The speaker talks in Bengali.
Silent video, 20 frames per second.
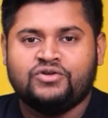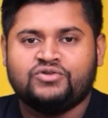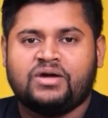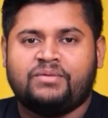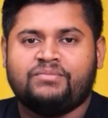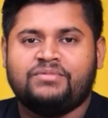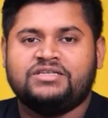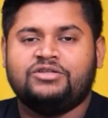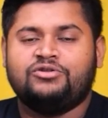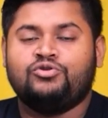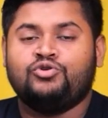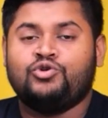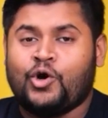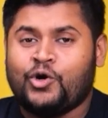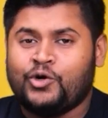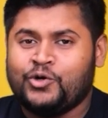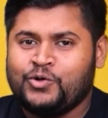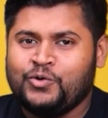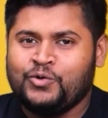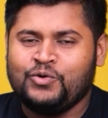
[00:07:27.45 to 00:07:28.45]
সো আমরা যেহেতু
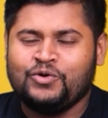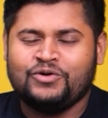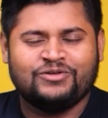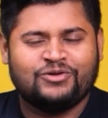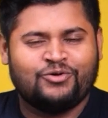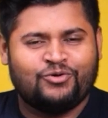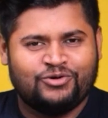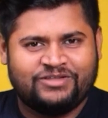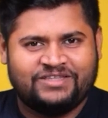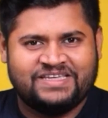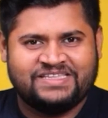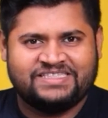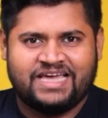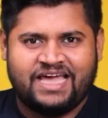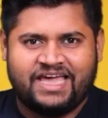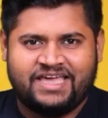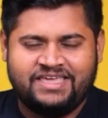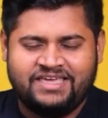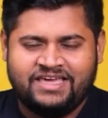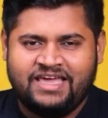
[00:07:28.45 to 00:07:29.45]
ডট গুণন করতে
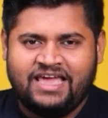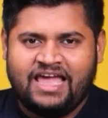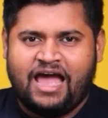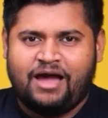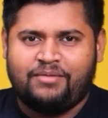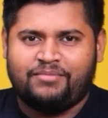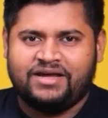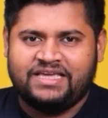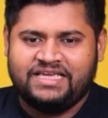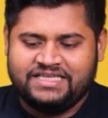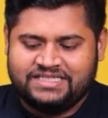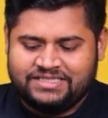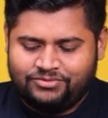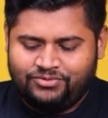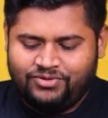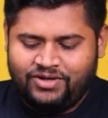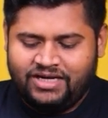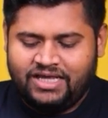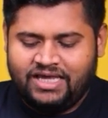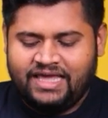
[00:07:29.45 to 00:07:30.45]
চাই আমার
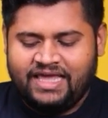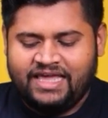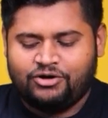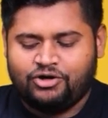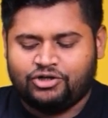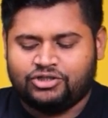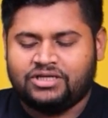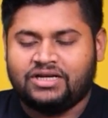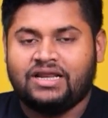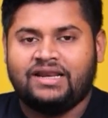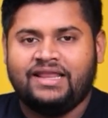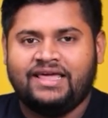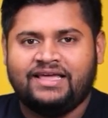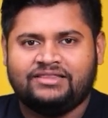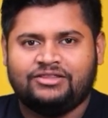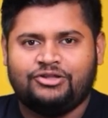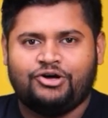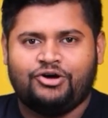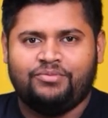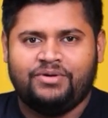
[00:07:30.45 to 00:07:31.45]
স্ক্রিনে এই কথাটা
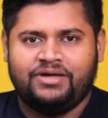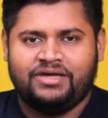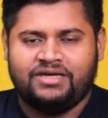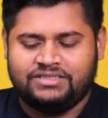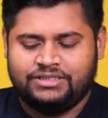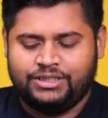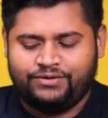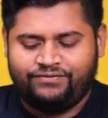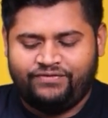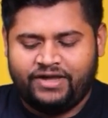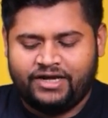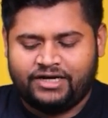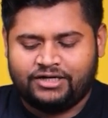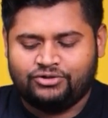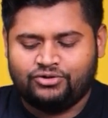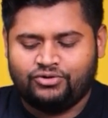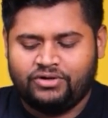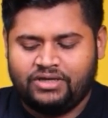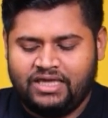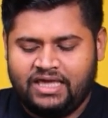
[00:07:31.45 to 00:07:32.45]
লিখতে হবে যে
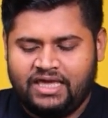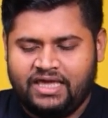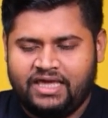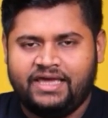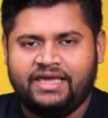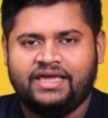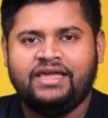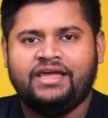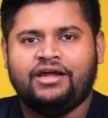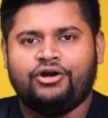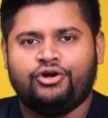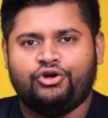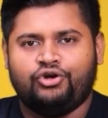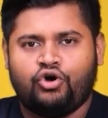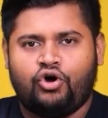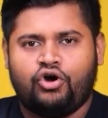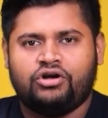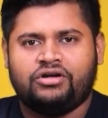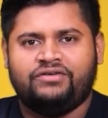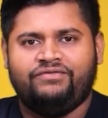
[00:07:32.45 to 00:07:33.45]
ভেক্টর এ
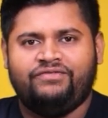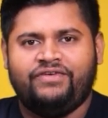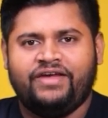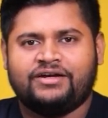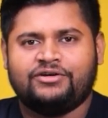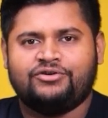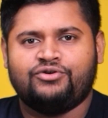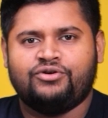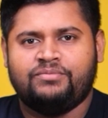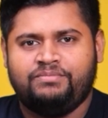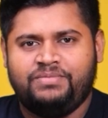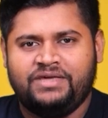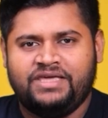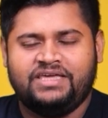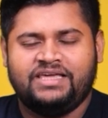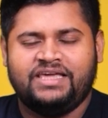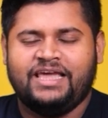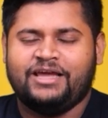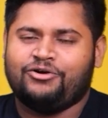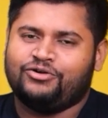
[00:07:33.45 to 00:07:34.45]
ডট ভেক্টর বি
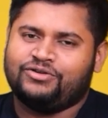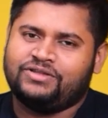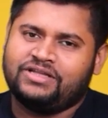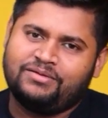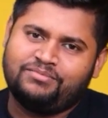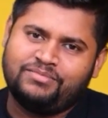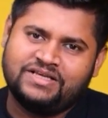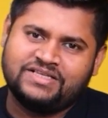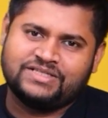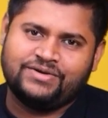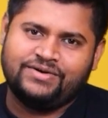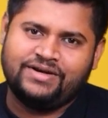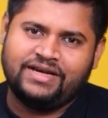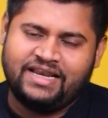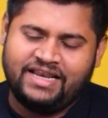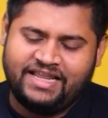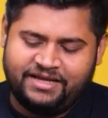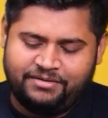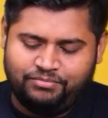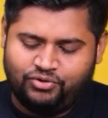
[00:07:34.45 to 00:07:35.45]
এই কথাটা আমরা
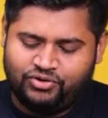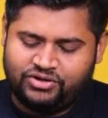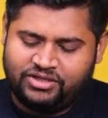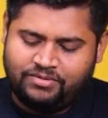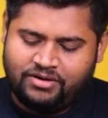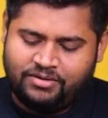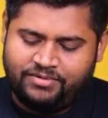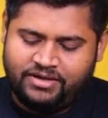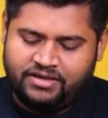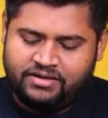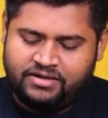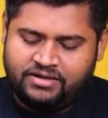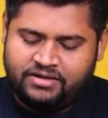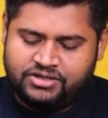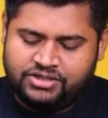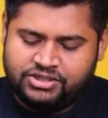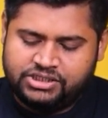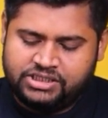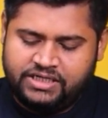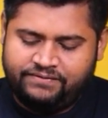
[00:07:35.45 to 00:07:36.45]
স্ক্রিনে লিখবো কিভাবে
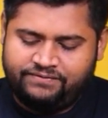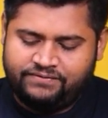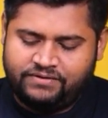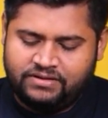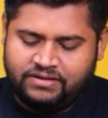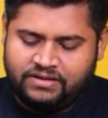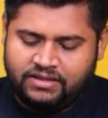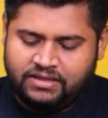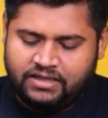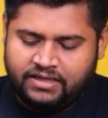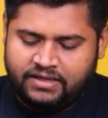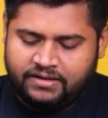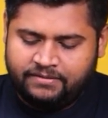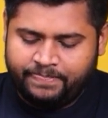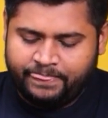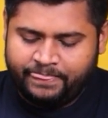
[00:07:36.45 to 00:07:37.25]
শিফট দিয়ে